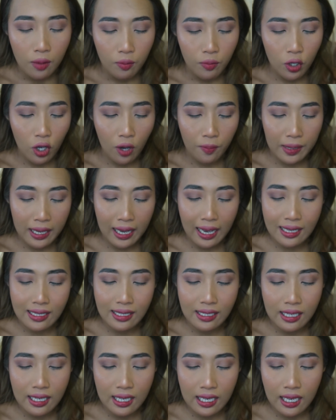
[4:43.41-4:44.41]
Minyo
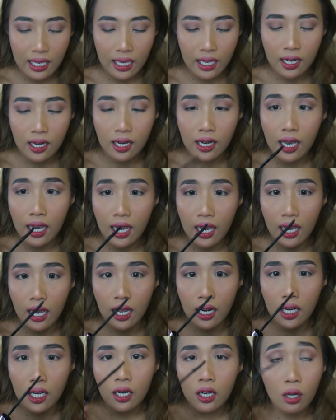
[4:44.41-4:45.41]
aplikasiin
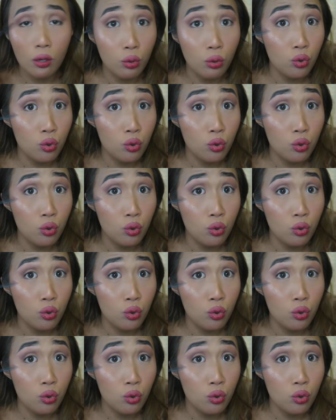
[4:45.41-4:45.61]
dan ke